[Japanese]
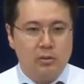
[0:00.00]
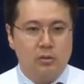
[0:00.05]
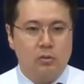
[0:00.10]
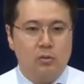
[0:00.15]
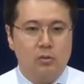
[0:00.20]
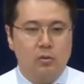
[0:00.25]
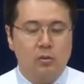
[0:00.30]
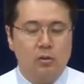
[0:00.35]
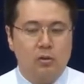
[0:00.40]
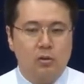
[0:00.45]
強
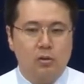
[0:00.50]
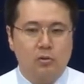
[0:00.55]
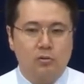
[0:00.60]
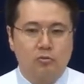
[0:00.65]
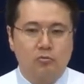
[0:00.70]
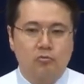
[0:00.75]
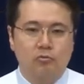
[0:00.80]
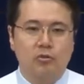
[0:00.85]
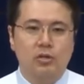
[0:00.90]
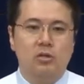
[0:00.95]
く根を
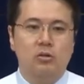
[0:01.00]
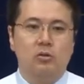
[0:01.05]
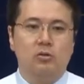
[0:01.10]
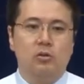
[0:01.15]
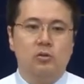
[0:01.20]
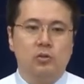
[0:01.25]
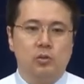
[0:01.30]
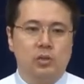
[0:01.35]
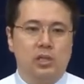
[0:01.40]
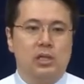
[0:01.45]
下ろして
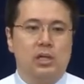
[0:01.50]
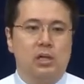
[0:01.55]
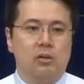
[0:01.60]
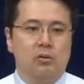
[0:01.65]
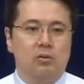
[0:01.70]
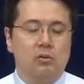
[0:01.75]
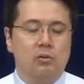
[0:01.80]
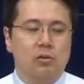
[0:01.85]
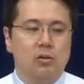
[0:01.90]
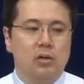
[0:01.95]
ま
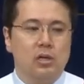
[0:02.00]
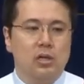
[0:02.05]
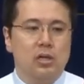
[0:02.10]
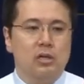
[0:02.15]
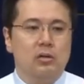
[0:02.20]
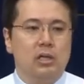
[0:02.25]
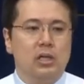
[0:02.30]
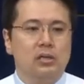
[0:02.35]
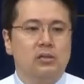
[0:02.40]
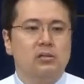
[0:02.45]
た上に
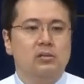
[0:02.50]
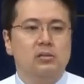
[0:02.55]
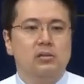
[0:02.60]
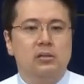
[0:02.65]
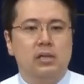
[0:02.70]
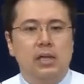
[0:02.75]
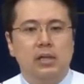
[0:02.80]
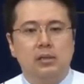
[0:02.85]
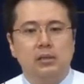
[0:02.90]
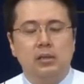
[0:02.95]
も育ってい
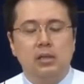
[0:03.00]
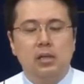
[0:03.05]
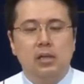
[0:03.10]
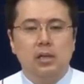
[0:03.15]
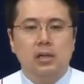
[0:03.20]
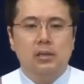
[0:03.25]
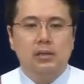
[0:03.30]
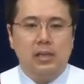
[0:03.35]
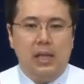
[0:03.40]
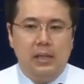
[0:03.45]
くそう
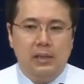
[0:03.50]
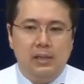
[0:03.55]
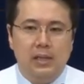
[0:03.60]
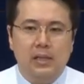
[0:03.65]
いう